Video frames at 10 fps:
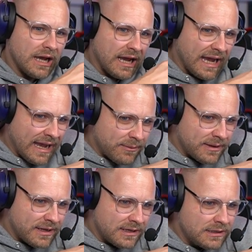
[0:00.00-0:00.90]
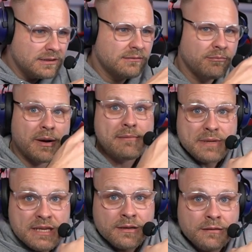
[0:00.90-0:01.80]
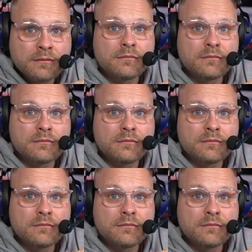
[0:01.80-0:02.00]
aber bei mir,